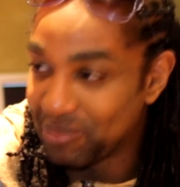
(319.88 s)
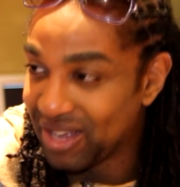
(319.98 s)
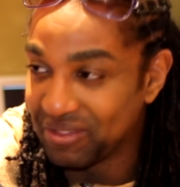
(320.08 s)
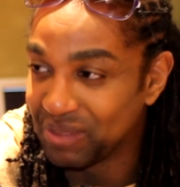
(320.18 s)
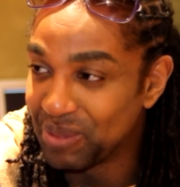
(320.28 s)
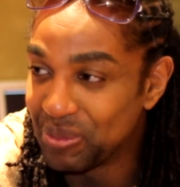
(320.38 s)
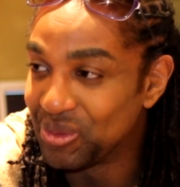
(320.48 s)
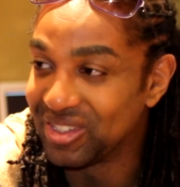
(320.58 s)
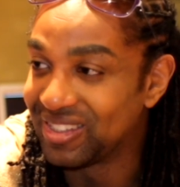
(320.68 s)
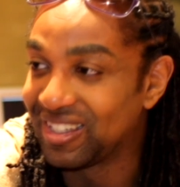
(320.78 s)
pas avec mes
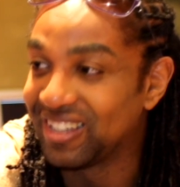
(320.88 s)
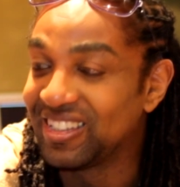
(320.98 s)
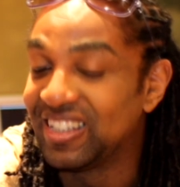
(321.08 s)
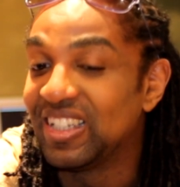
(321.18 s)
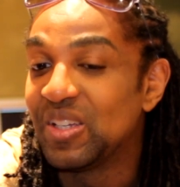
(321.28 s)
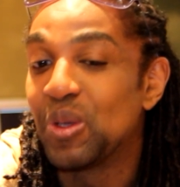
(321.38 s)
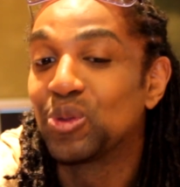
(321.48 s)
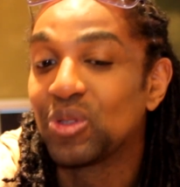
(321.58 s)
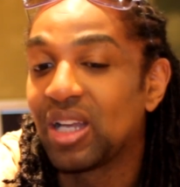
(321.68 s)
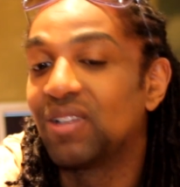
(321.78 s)
musiciens. en
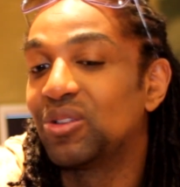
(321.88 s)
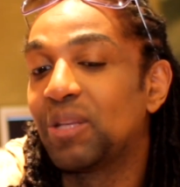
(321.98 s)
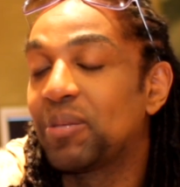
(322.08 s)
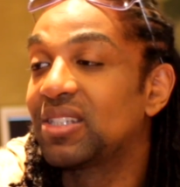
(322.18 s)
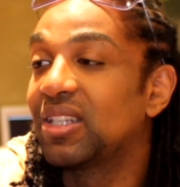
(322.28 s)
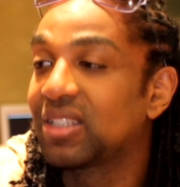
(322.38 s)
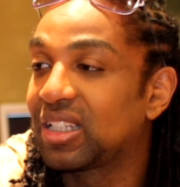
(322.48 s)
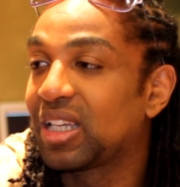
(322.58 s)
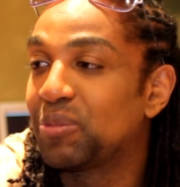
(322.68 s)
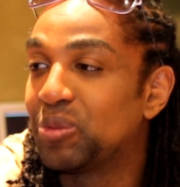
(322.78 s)
tout cas, on a passé un très
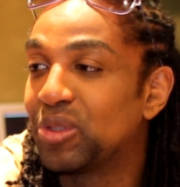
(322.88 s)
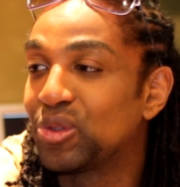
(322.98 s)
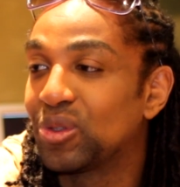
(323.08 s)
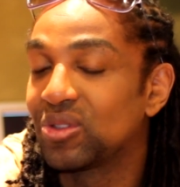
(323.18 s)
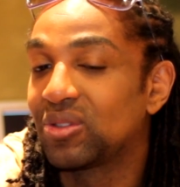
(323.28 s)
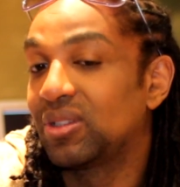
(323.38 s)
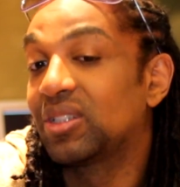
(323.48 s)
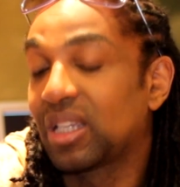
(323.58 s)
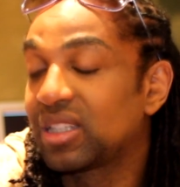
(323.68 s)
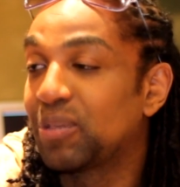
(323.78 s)
très bon moment sur,
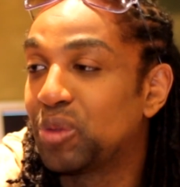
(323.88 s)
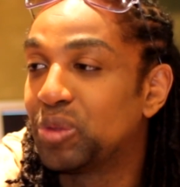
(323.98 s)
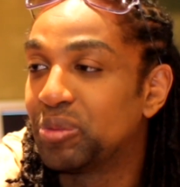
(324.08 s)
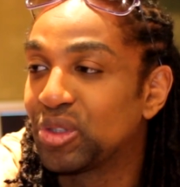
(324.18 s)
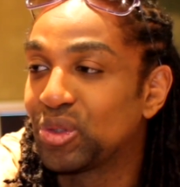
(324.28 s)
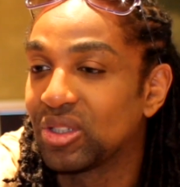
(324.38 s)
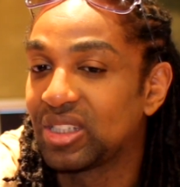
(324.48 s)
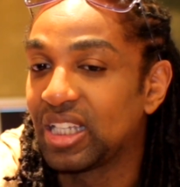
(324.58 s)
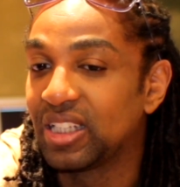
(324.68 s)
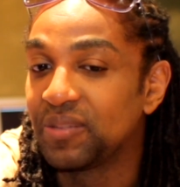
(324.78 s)
très, très bon moment sur
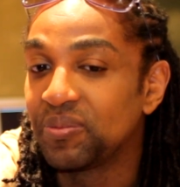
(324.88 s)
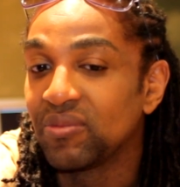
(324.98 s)
scène.